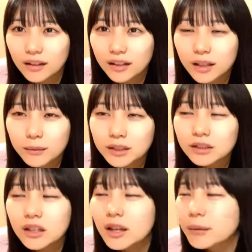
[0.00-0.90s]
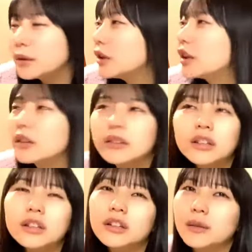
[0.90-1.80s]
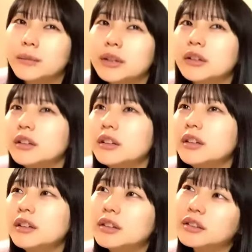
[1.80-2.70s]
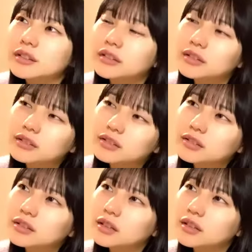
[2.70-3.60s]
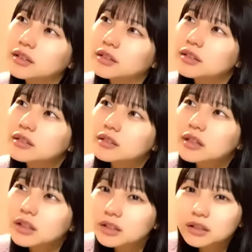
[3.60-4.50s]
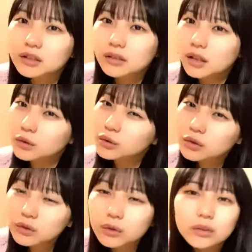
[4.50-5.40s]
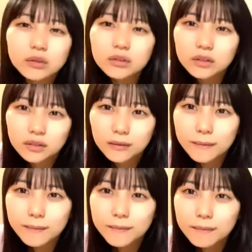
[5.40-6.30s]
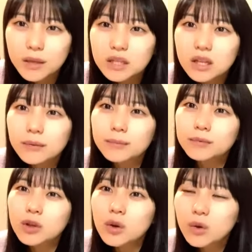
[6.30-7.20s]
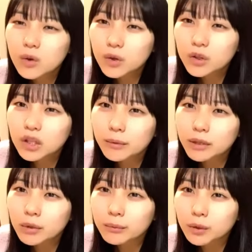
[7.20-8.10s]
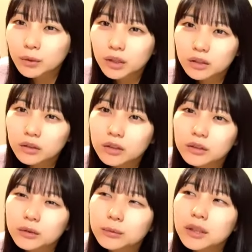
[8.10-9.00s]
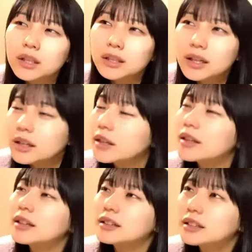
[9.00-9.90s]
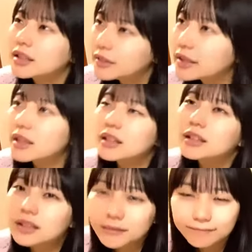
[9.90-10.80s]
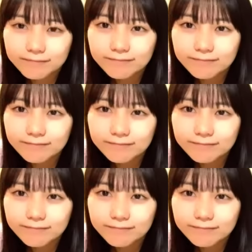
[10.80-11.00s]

え鬼滅の刃」の映画はねあんま泣かなかったなんかいなんかうるっとめっちゃ超号泣で涙だとか止まらないって感じではなかった